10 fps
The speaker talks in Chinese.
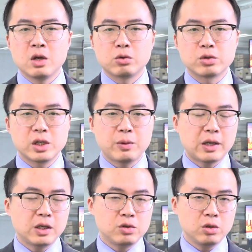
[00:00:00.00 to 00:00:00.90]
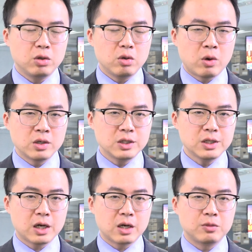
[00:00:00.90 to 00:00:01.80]
股市以外地区，黄金
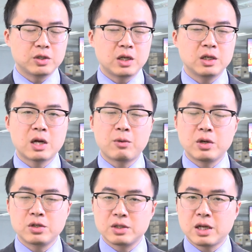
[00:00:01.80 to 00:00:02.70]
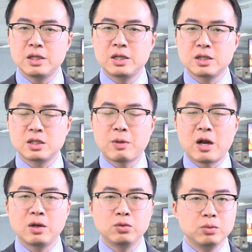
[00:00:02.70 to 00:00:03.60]
价格目前依然维持在一千四百
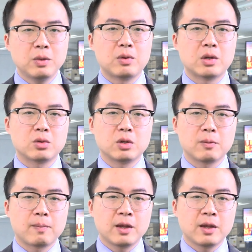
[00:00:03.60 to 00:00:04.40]
零五美元左右，